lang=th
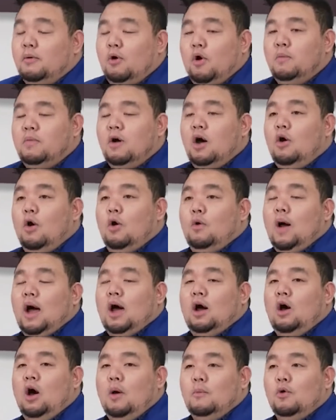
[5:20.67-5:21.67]
ผมเพิ่งงง
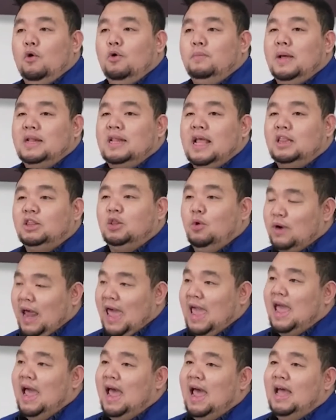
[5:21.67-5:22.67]
ว่าข้อมูลเป็นเท็จตรง
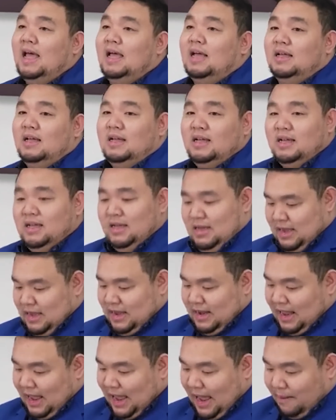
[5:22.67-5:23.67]
ไหนฮะ
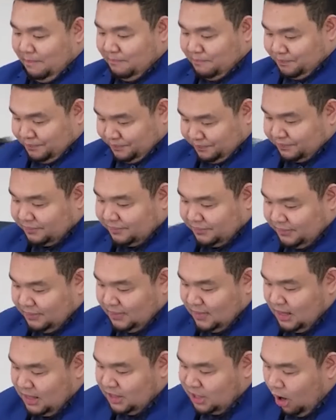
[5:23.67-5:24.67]
นะครับ
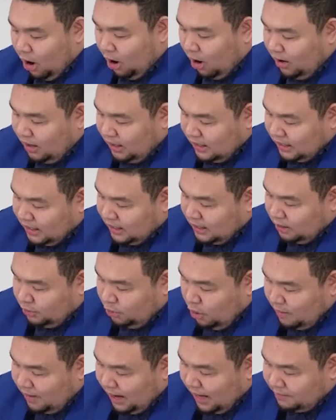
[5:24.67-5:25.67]
สองคือ
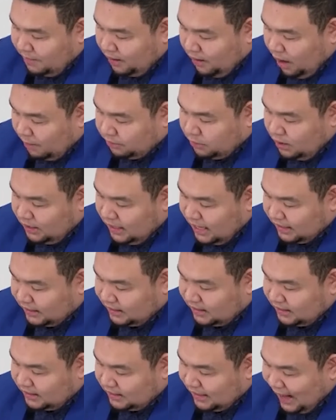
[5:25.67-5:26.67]
ร่วมกันประกอบธุรกิจ
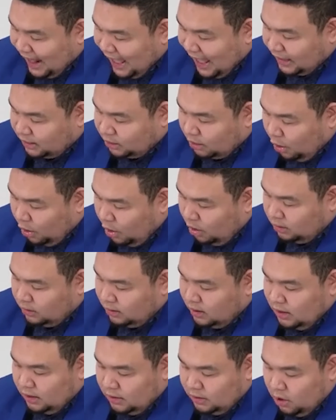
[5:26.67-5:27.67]
ตลาดตรง
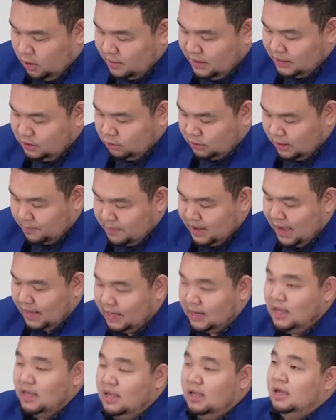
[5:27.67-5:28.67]
โดยไม่ได้จดทะเบียน
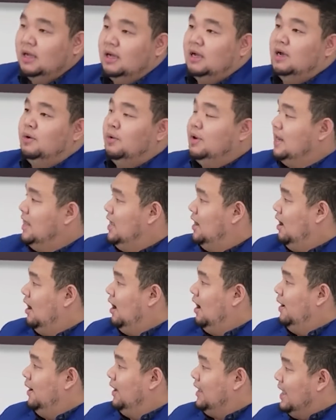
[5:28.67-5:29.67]
คือวันนี้
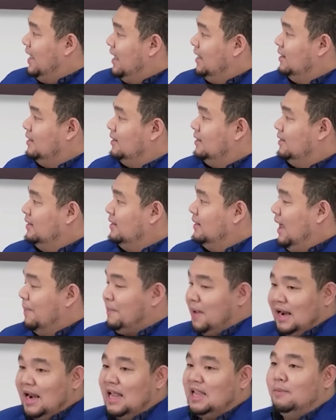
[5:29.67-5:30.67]
ก็เมื่อกี้อา
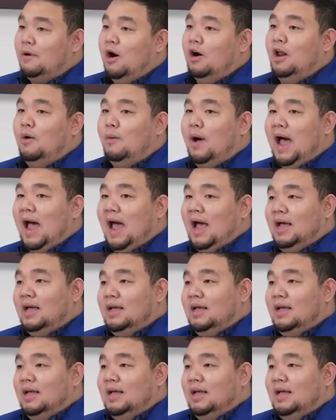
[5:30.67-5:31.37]
เปียงน่าจะบอกแล้วว่า